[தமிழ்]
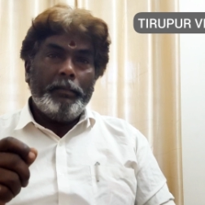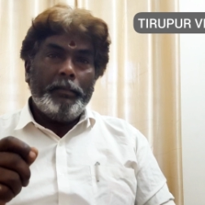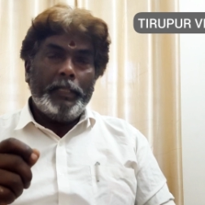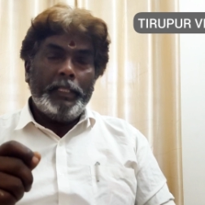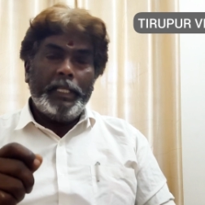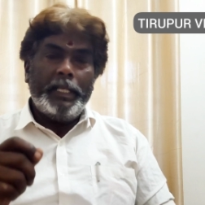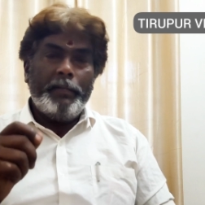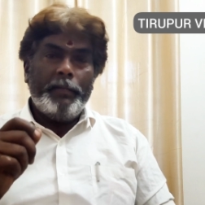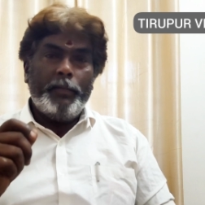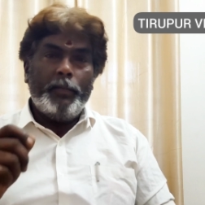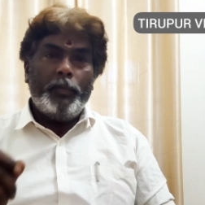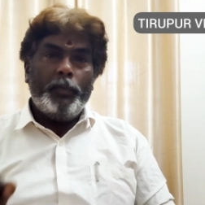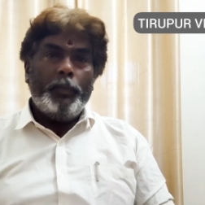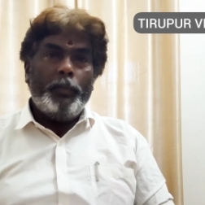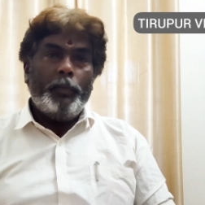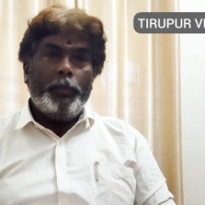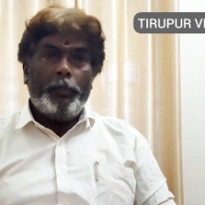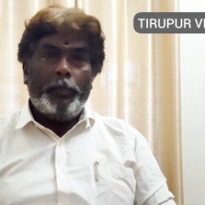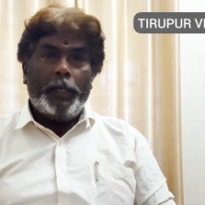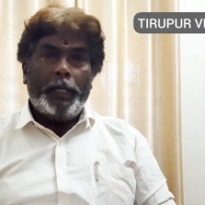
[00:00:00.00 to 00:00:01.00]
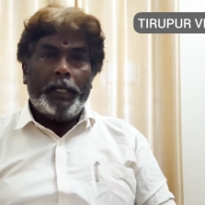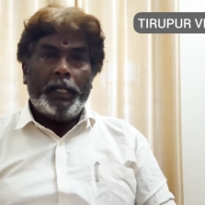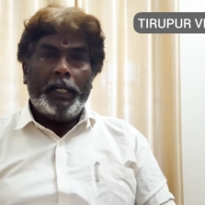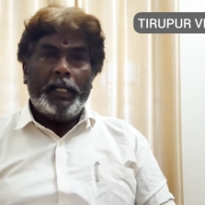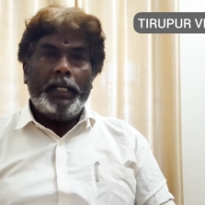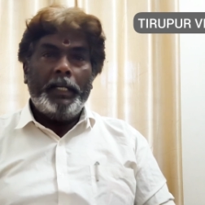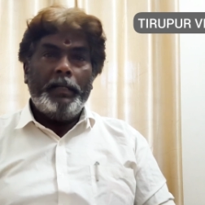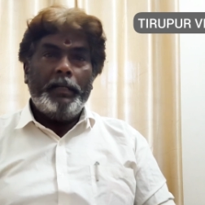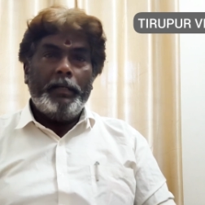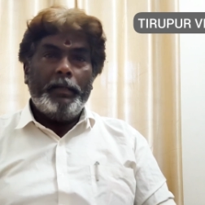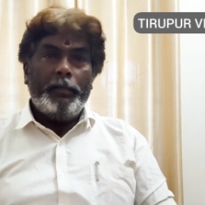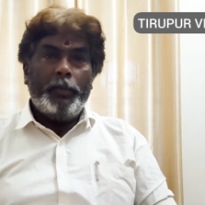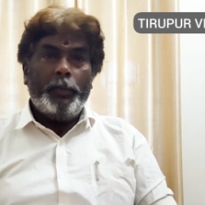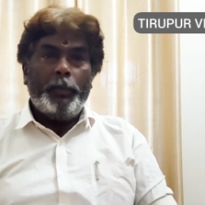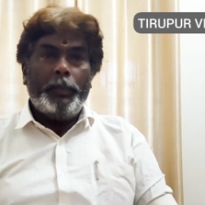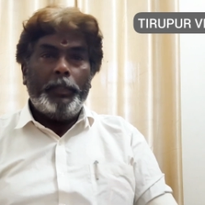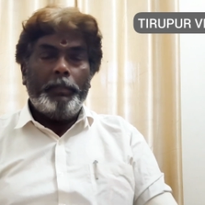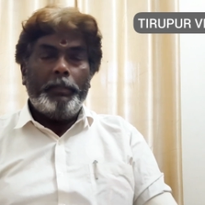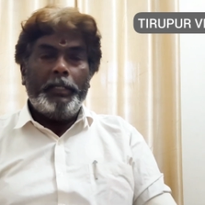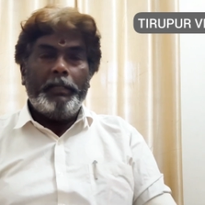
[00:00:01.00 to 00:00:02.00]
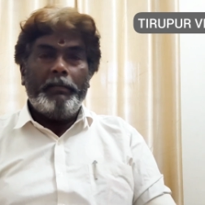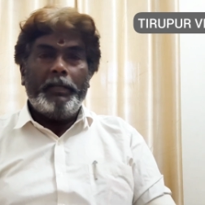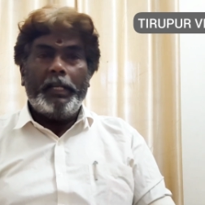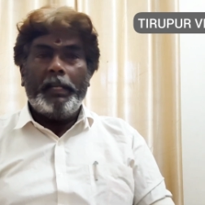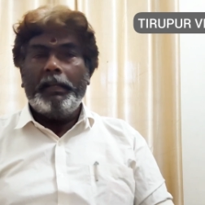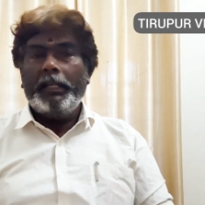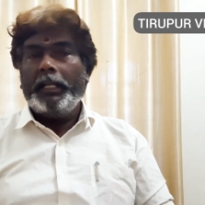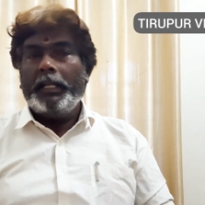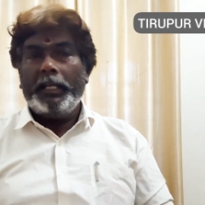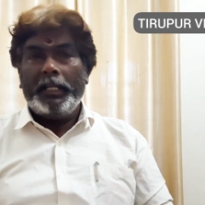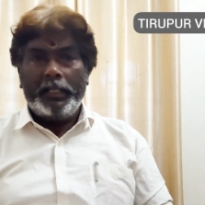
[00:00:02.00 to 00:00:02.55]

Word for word: மதியம் பன்னெண்டு முப்பது மணி வரை